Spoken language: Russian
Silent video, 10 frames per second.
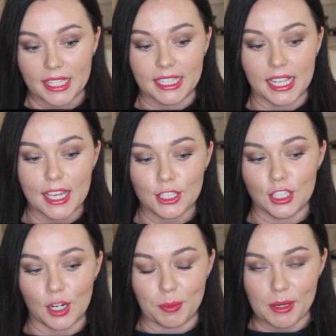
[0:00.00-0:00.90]
И,
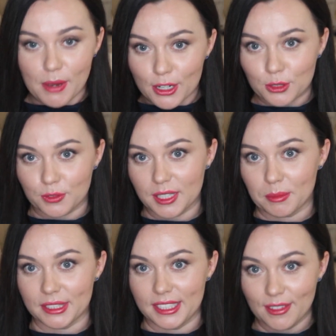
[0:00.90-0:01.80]
конечно же, я понимаю, что все
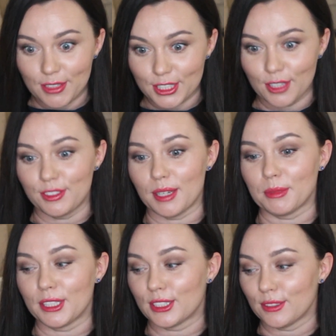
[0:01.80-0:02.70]
мы девочки, все
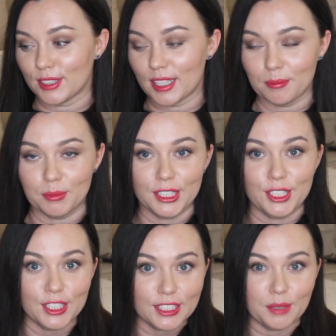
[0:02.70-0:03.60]
мы должны всегда
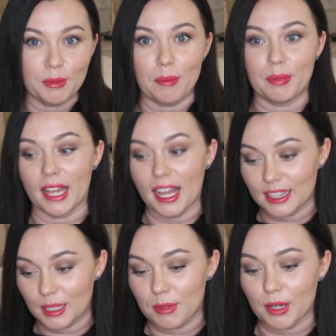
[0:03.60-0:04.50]
быть чистыми,
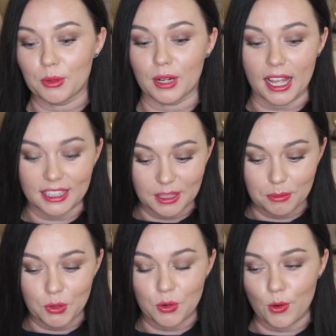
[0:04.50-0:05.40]
опрятными,
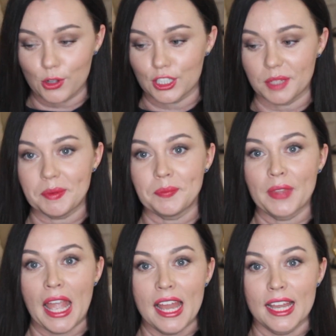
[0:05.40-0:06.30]
аккуратными, ухоженными.
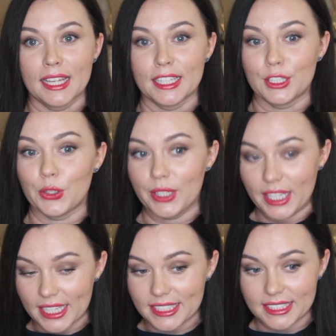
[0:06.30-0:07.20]
Но
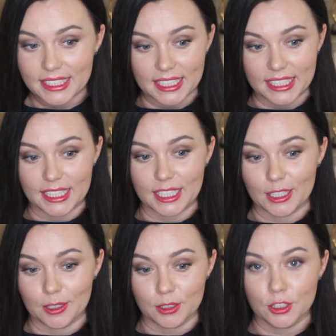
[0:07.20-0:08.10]
есть
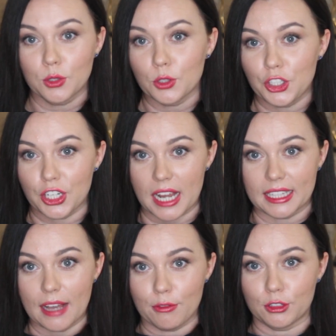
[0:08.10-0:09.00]
э, случаи,
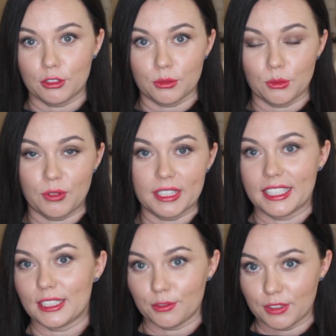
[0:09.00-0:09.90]
когда вот у
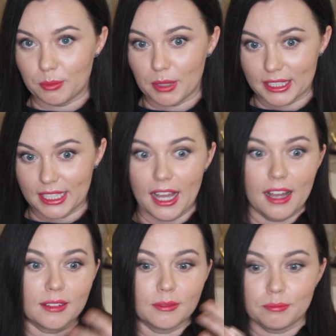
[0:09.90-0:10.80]
вас есть выбор,
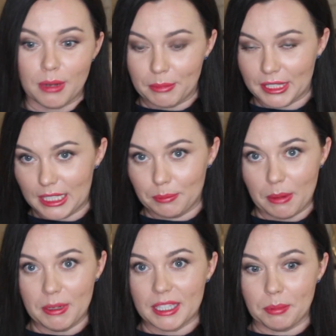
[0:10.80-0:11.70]
да, помыть, не
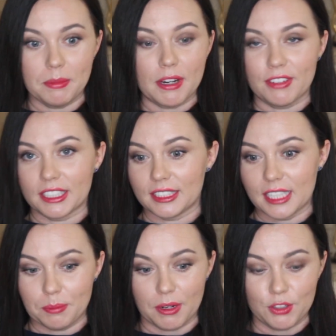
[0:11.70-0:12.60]
помыть. Например, вы этот
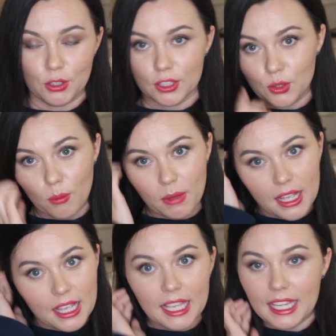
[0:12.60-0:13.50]
день проведете
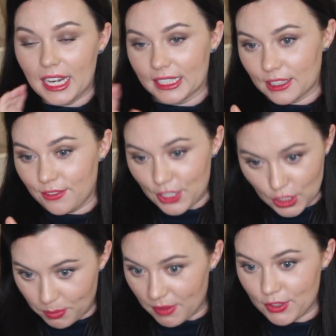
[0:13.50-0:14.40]
дома или этот
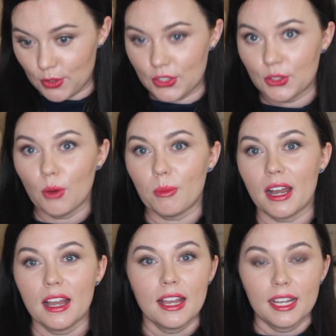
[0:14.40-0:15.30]
вечер проведете
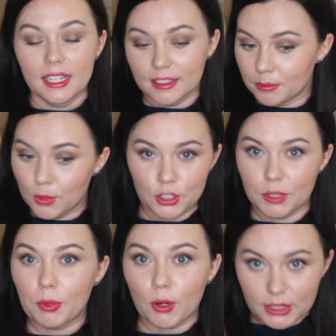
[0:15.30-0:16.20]
дома,
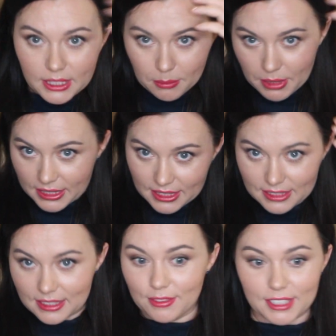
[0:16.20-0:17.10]
можете просто там
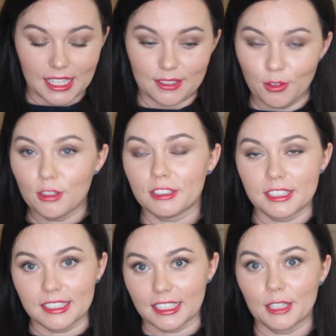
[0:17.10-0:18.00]
как-то завязать
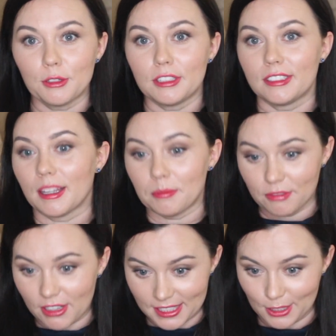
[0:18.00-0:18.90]
волосы, заколоть,
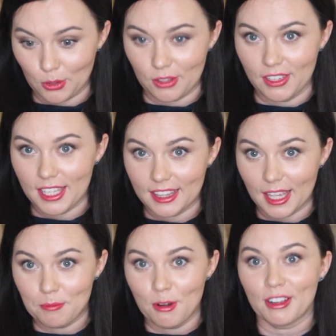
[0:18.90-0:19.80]
там вас никто не видит,
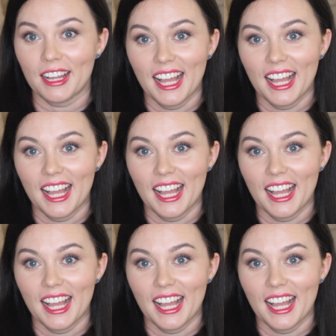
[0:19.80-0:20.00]
дай бог,